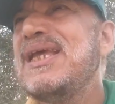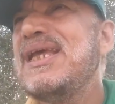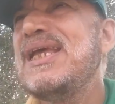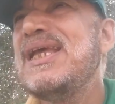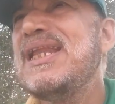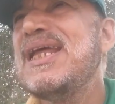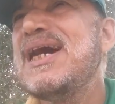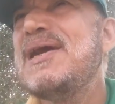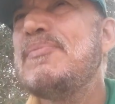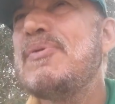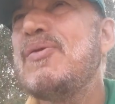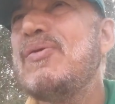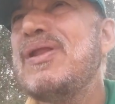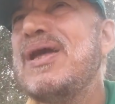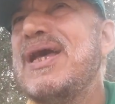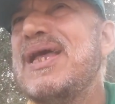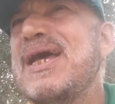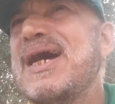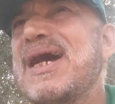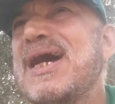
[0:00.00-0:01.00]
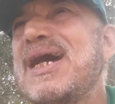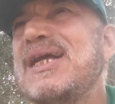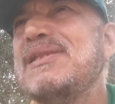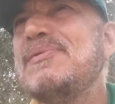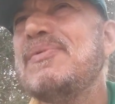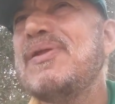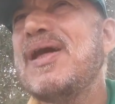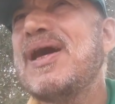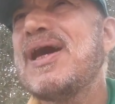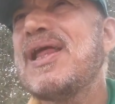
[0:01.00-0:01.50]
إلى مولاي
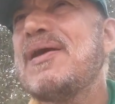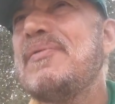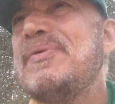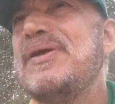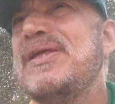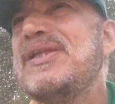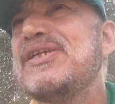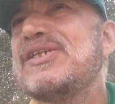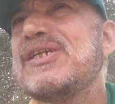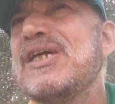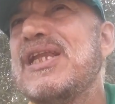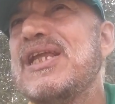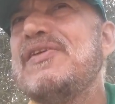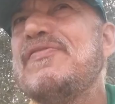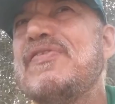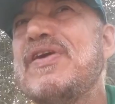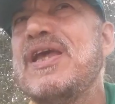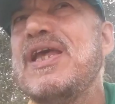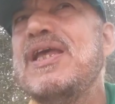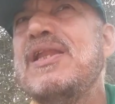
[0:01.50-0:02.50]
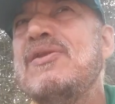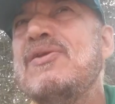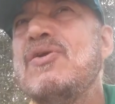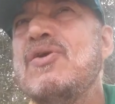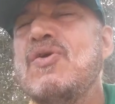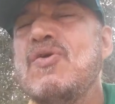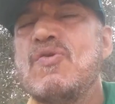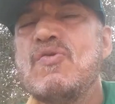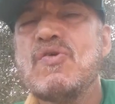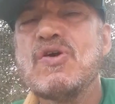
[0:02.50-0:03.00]
خادم الحرمين الشريفين
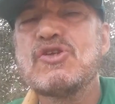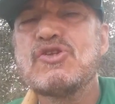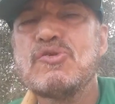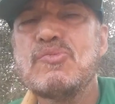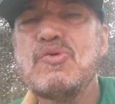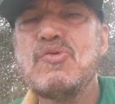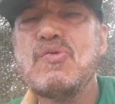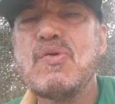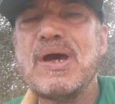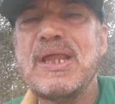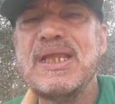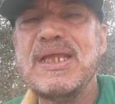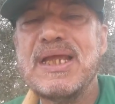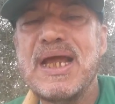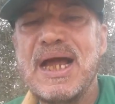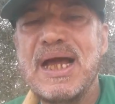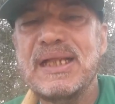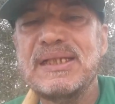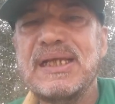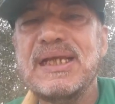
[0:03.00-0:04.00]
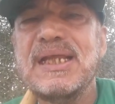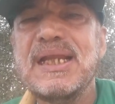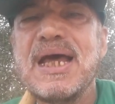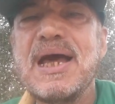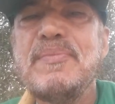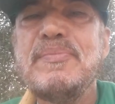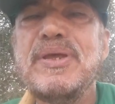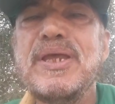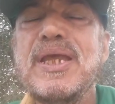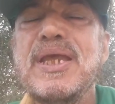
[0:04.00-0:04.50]
وسمو ولي عهده
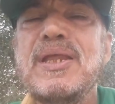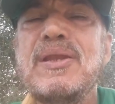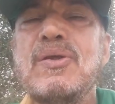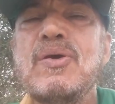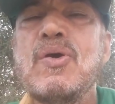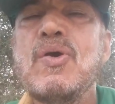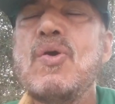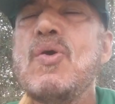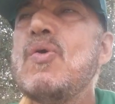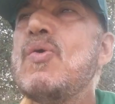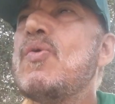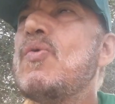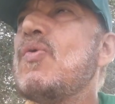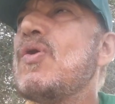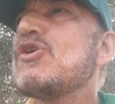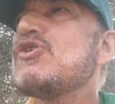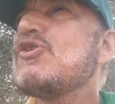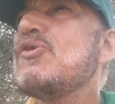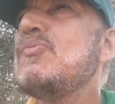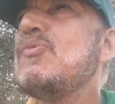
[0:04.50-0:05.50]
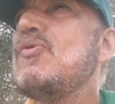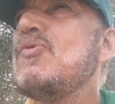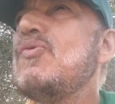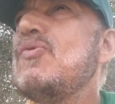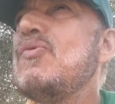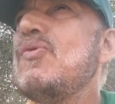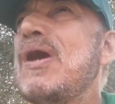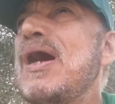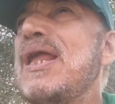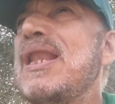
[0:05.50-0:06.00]
الأمين
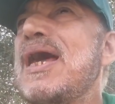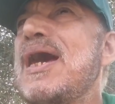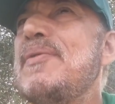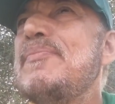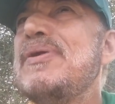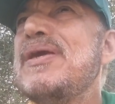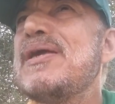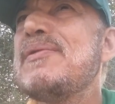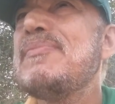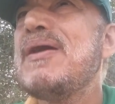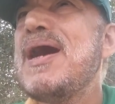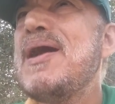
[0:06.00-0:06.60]
وسمو الأمير